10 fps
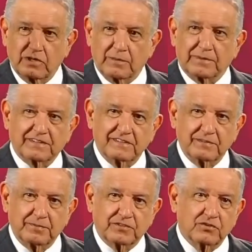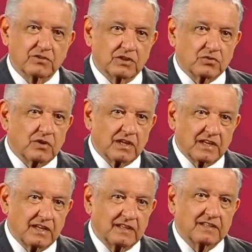el expresidente Felipe
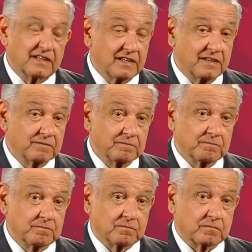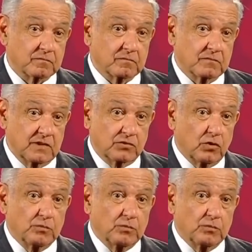Calderón. López Obrador dijo